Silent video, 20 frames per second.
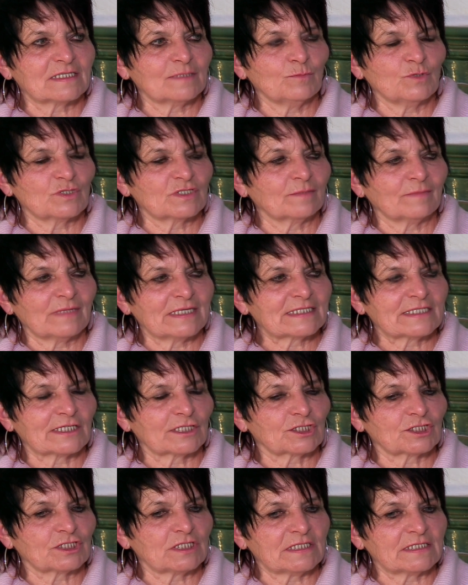sie müssen mal
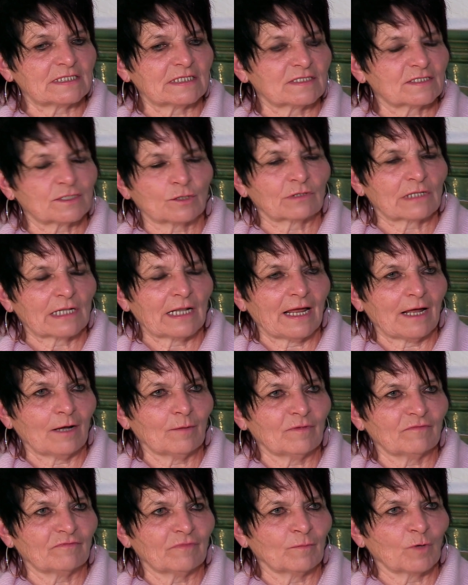zuerst diese
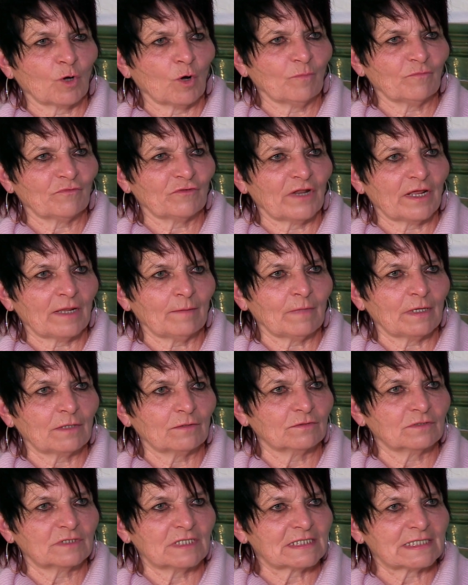Zottelhaube vom Kopf
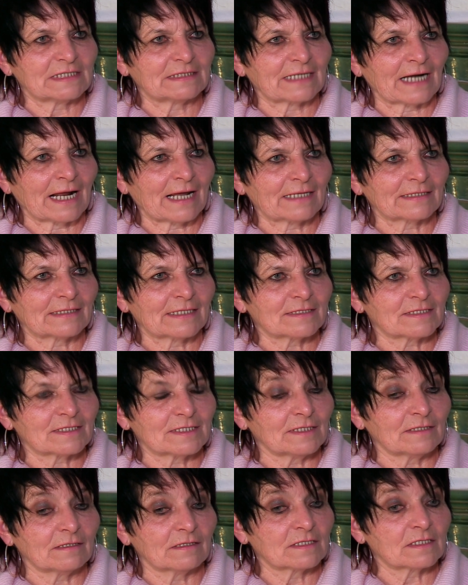nehmen und diese Tracht
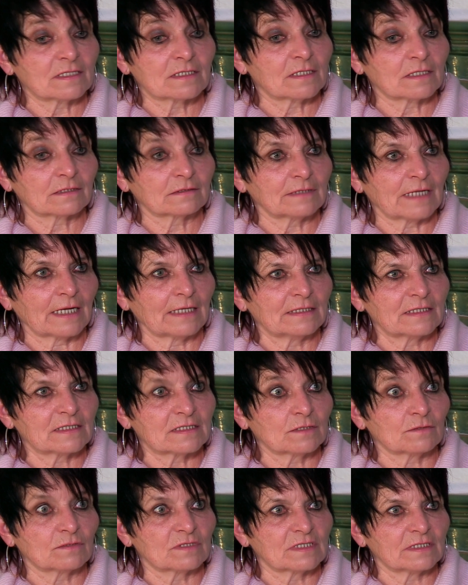ausziehen. Hat sie gesagt, nein,
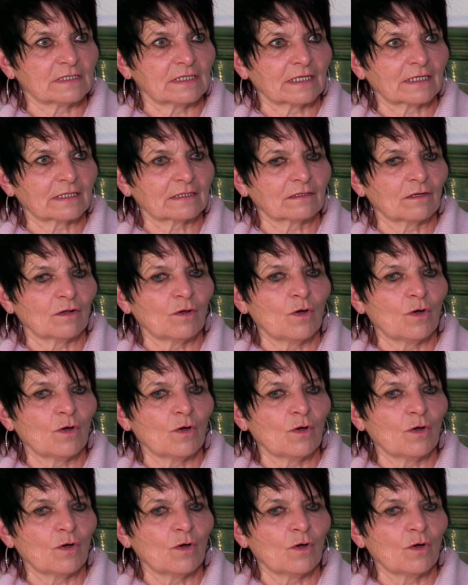das tut sie nicht.